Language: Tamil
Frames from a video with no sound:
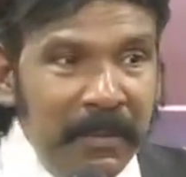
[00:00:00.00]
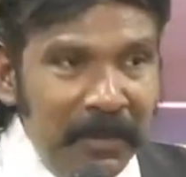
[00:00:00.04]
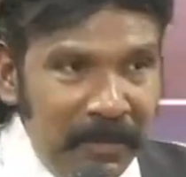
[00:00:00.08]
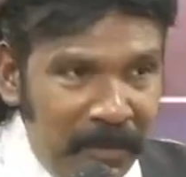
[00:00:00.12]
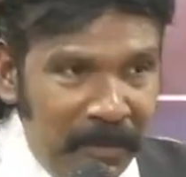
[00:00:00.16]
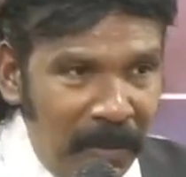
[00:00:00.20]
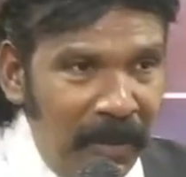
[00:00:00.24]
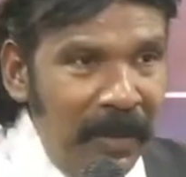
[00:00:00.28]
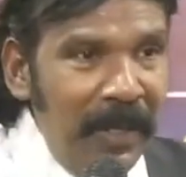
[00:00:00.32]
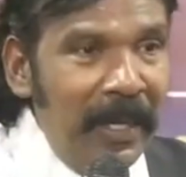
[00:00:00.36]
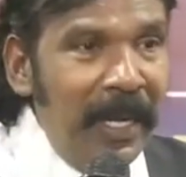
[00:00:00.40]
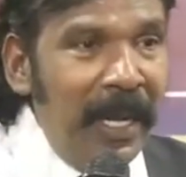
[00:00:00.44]

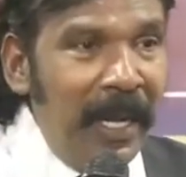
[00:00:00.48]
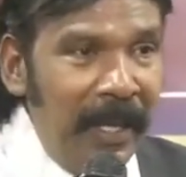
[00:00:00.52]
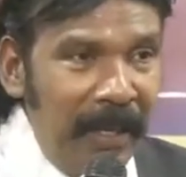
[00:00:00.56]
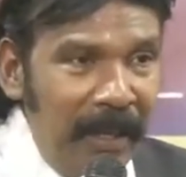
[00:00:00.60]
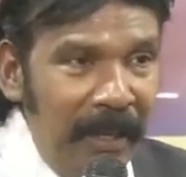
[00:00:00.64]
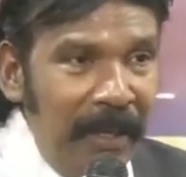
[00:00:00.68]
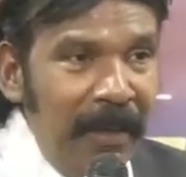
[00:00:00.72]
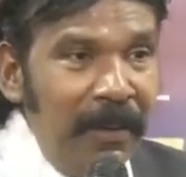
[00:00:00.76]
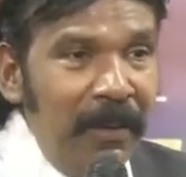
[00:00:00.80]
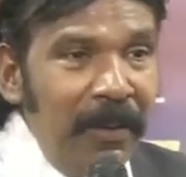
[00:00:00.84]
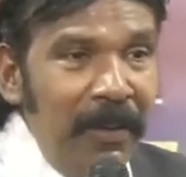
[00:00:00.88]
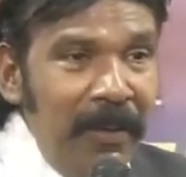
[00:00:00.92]
சொல்லுங்க
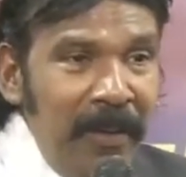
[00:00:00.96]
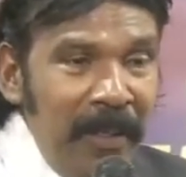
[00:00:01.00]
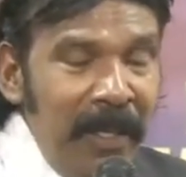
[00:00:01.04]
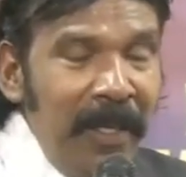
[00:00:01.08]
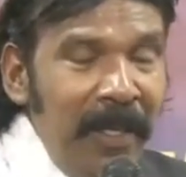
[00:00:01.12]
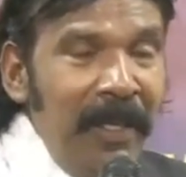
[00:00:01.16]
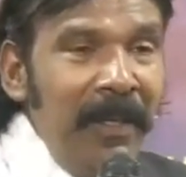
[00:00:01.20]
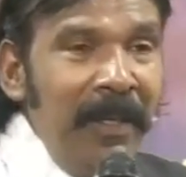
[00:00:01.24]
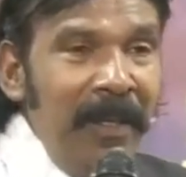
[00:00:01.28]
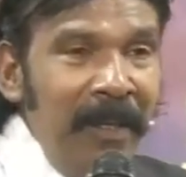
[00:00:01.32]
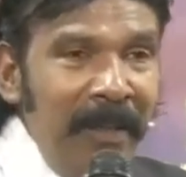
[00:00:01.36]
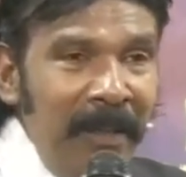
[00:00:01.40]
ஹலெலு
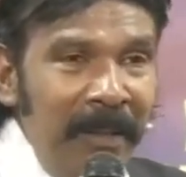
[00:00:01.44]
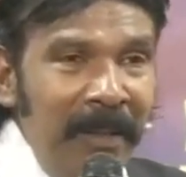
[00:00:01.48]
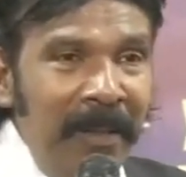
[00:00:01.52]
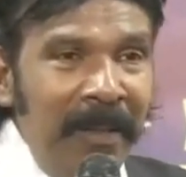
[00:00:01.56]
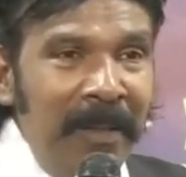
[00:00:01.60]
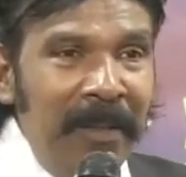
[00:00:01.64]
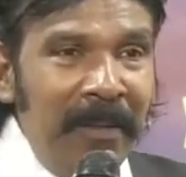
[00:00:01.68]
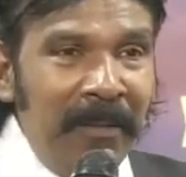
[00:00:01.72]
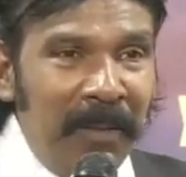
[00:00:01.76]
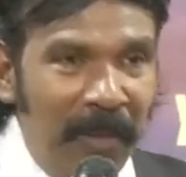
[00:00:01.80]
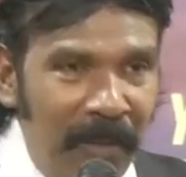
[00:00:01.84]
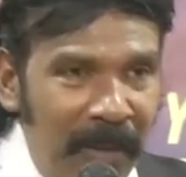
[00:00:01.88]

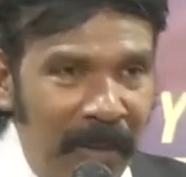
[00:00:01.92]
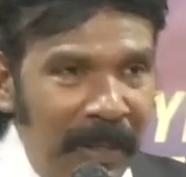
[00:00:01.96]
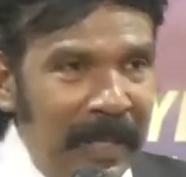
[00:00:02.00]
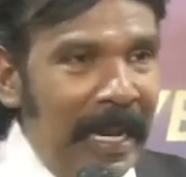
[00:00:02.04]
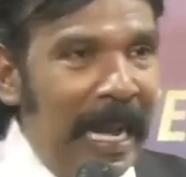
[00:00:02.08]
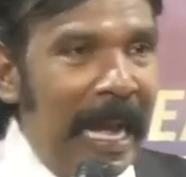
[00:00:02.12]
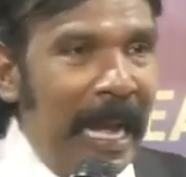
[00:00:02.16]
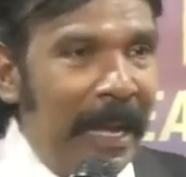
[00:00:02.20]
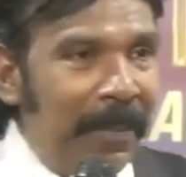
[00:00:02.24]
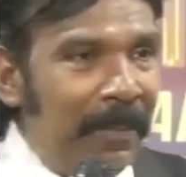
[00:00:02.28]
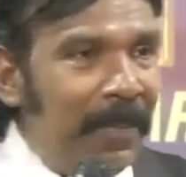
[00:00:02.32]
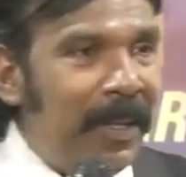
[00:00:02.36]
சொல்லுங்க
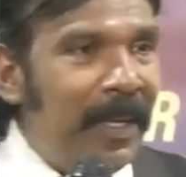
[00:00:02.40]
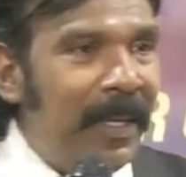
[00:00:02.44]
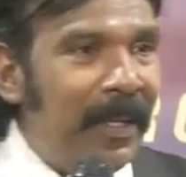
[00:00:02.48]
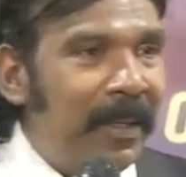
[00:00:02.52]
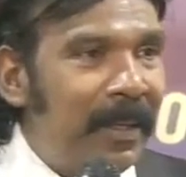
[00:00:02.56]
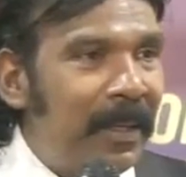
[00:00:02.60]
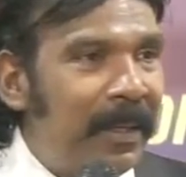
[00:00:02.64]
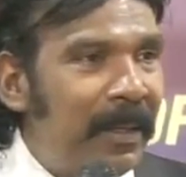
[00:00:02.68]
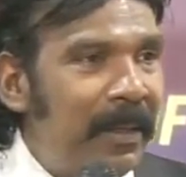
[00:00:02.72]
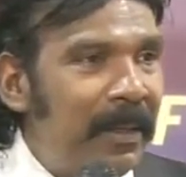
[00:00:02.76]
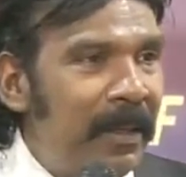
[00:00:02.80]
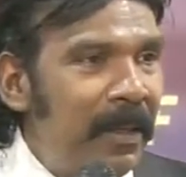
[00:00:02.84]

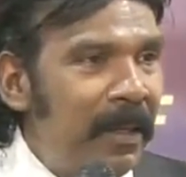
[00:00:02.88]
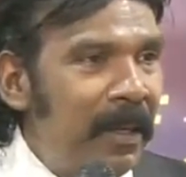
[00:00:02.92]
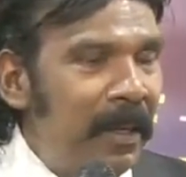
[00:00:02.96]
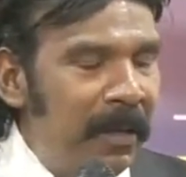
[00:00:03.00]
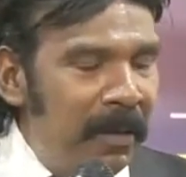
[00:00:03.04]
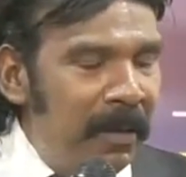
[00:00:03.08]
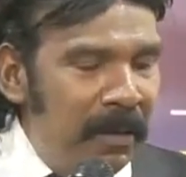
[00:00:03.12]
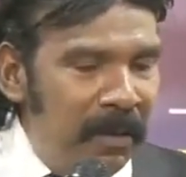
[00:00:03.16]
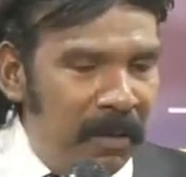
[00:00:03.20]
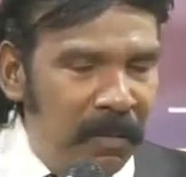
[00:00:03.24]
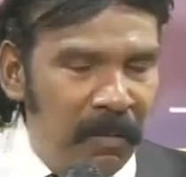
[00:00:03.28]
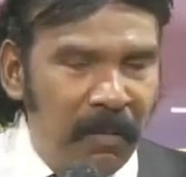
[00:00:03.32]
ஆமேன்
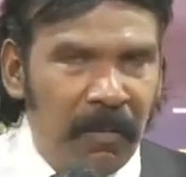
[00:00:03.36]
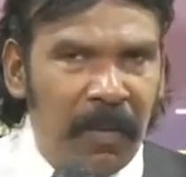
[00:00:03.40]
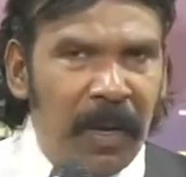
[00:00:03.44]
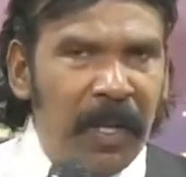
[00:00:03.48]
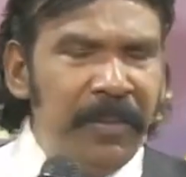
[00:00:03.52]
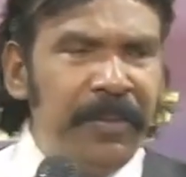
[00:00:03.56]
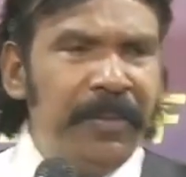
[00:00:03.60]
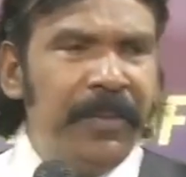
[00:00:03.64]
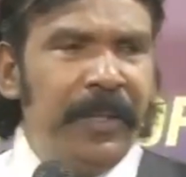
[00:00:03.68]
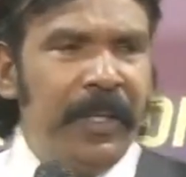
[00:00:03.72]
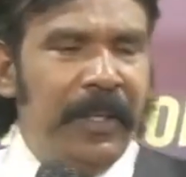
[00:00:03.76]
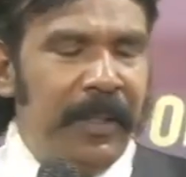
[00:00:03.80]

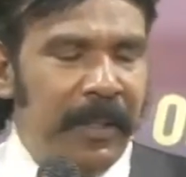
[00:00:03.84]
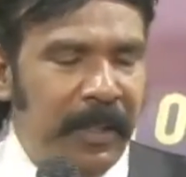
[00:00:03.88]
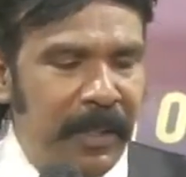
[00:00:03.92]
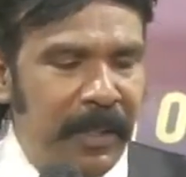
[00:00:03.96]
வந்து